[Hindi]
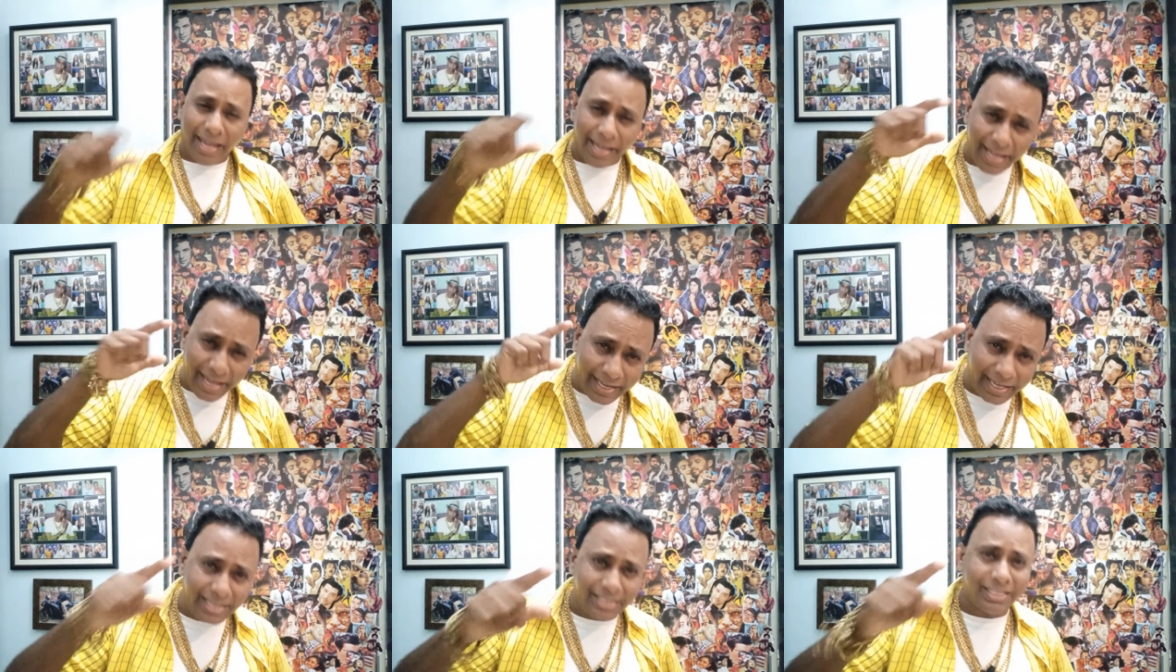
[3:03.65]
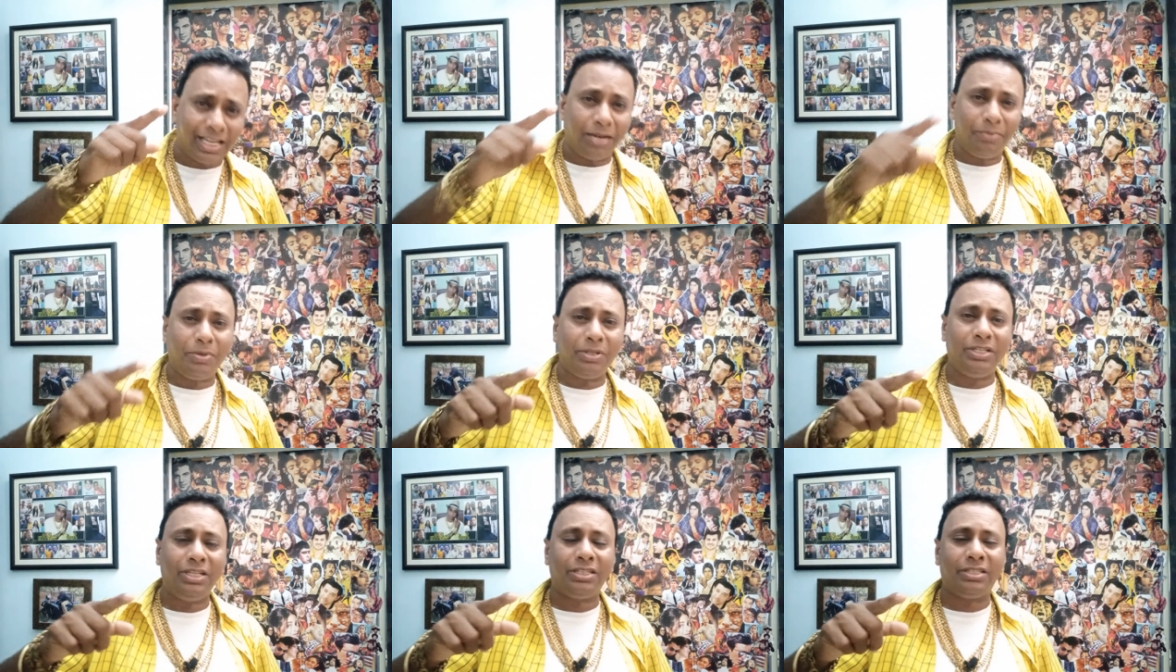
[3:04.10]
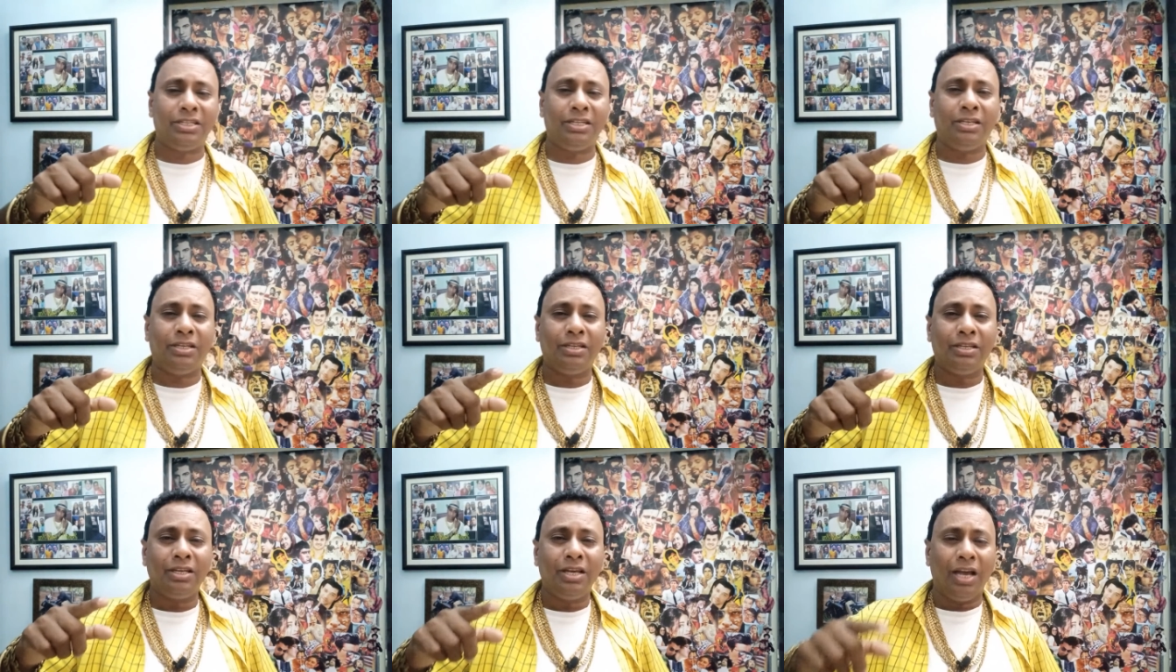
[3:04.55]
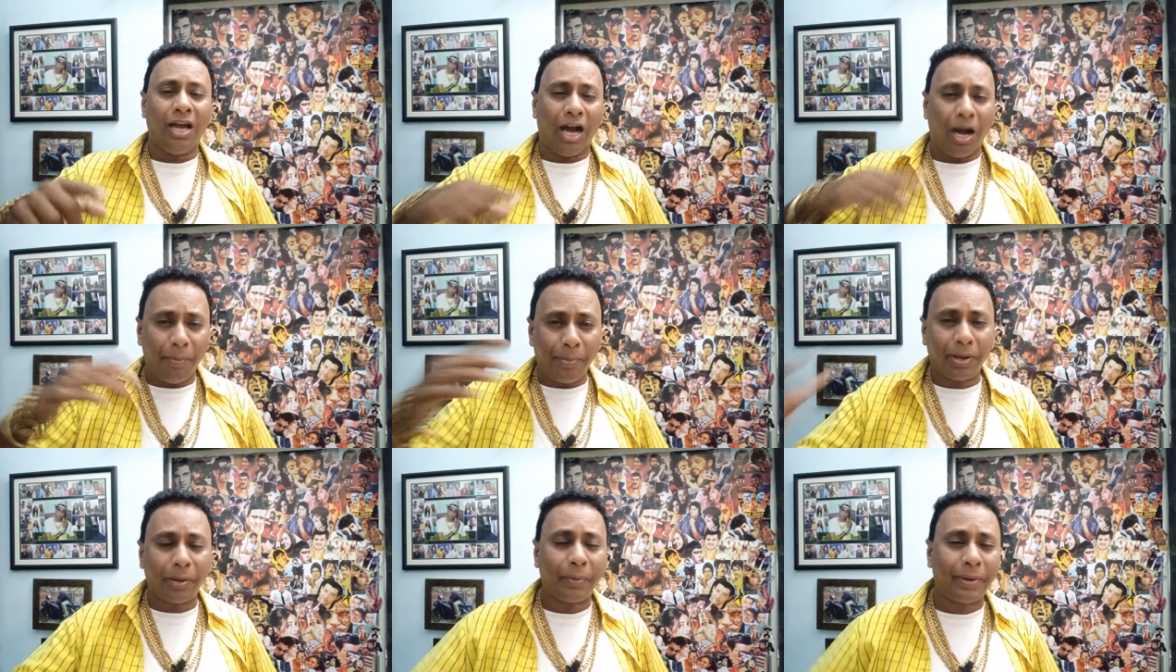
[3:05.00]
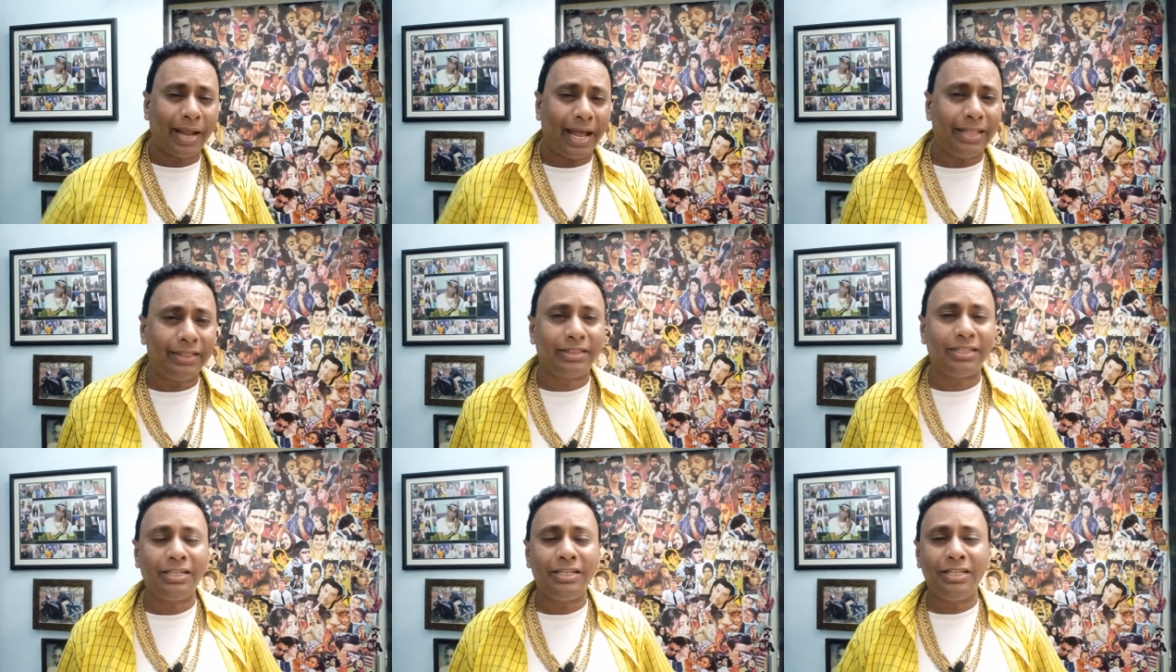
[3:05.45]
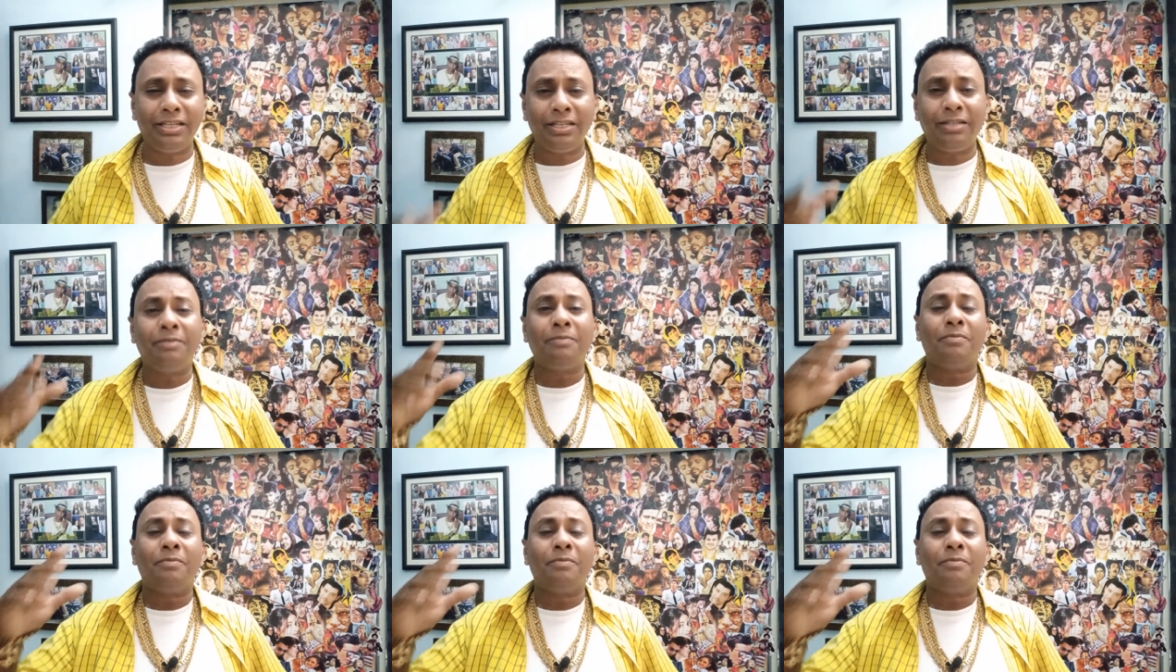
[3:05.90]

एक ही साल में दी थी अमर और एंथनी